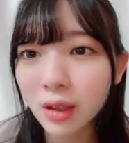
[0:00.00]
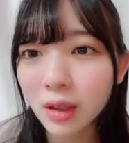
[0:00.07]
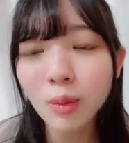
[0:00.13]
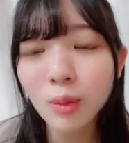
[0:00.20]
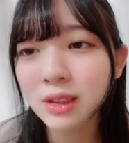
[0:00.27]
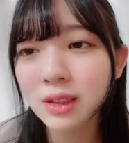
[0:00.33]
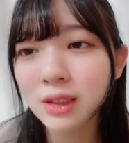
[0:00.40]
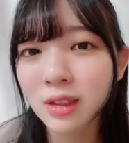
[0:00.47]

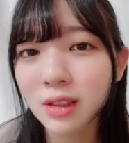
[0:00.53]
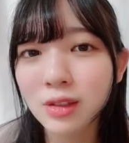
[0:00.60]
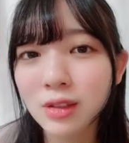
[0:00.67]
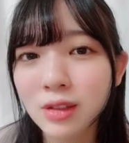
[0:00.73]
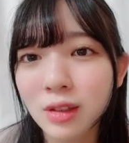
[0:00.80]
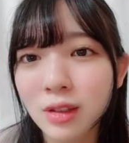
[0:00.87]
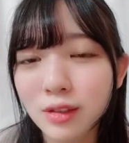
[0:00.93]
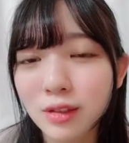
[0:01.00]
散乱して
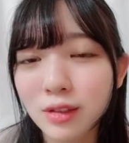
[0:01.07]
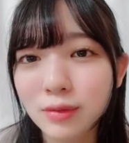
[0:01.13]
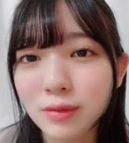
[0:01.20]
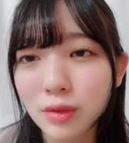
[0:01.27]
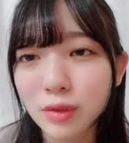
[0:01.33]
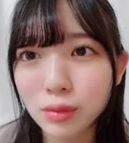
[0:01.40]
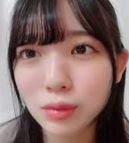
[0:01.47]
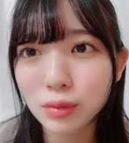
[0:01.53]
るなんか
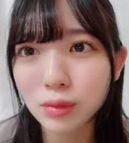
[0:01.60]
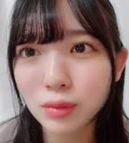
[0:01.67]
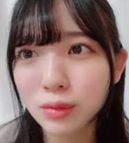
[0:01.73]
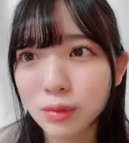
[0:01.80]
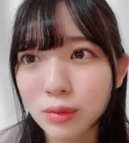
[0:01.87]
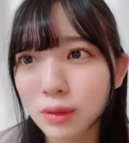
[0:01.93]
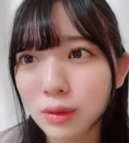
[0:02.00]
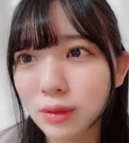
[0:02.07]
これ着
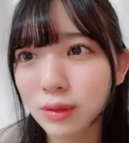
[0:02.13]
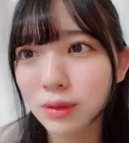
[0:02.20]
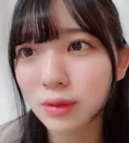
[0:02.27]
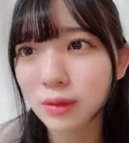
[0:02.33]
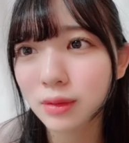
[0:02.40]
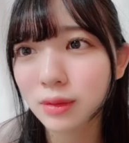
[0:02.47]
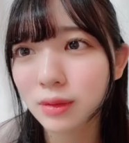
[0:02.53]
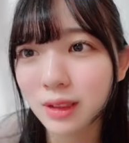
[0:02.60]
ない
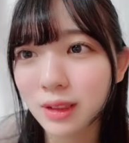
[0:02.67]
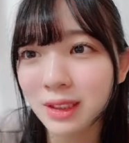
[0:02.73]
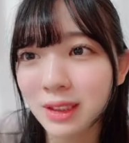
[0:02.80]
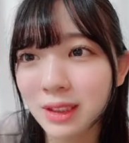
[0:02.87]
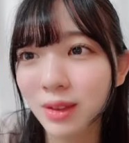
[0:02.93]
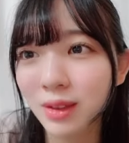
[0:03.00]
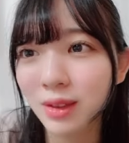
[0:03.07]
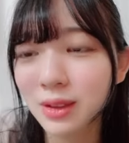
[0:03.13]
か
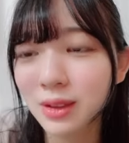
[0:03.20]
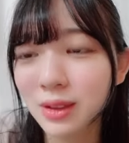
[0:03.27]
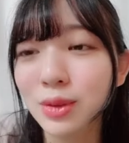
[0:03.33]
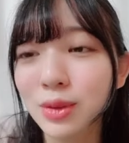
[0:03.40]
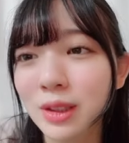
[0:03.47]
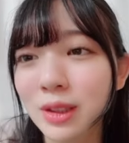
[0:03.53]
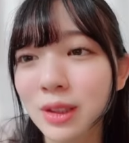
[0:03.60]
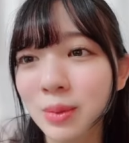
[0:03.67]

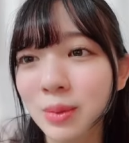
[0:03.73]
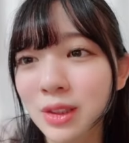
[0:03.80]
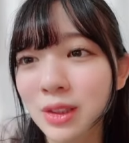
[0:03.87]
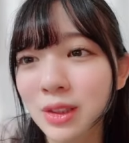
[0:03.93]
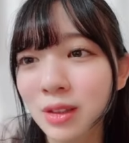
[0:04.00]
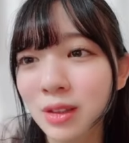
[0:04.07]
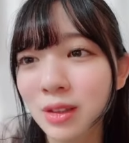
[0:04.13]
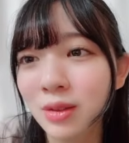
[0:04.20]
これ着る
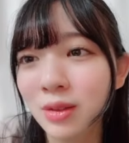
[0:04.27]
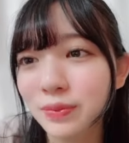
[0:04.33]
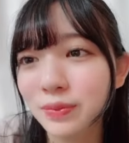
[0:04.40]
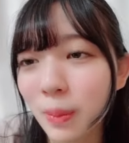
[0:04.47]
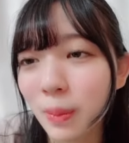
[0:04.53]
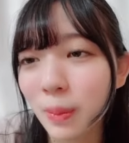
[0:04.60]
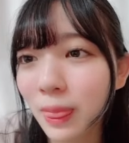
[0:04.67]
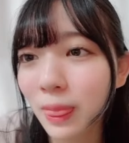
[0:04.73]
みたい
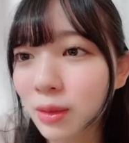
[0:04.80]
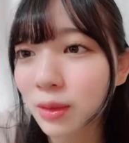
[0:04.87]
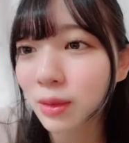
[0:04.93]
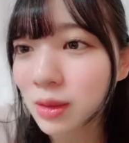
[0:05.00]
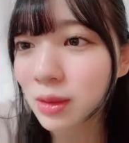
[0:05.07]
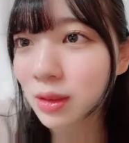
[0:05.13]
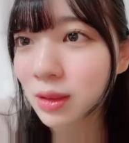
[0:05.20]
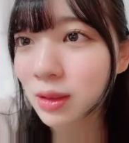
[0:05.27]
な服
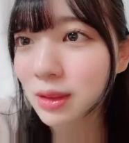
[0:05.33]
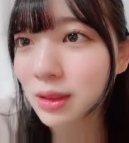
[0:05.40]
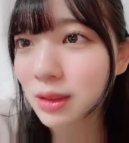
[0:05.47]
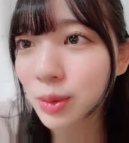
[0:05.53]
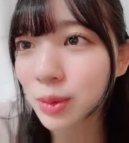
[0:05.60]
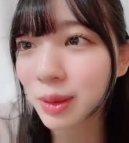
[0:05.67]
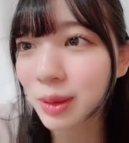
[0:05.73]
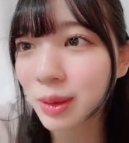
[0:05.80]
を
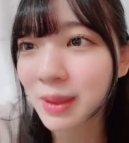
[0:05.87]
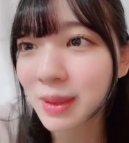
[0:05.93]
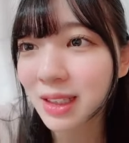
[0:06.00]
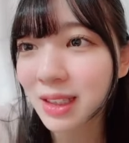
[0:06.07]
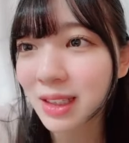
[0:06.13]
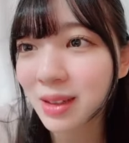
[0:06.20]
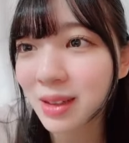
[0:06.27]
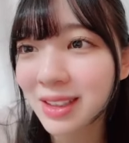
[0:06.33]
分けて
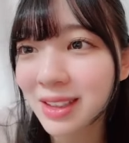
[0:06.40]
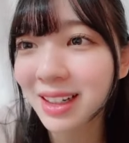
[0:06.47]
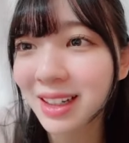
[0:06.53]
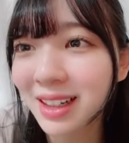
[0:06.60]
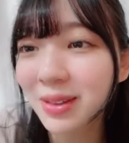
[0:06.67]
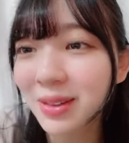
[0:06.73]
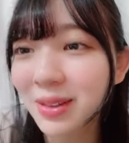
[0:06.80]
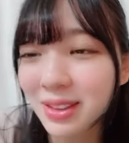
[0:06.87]
たら
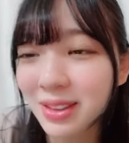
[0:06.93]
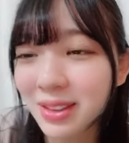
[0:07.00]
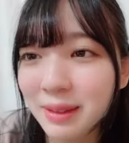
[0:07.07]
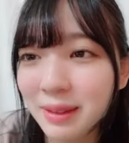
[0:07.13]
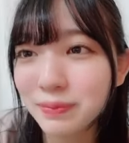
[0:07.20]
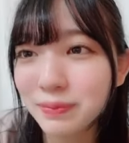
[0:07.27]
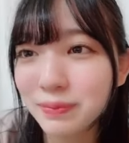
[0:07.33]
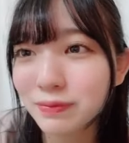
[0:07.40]

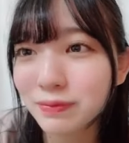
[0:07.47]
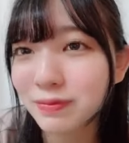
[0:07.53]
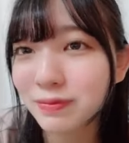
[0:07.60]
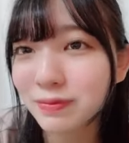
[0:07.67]
すごい部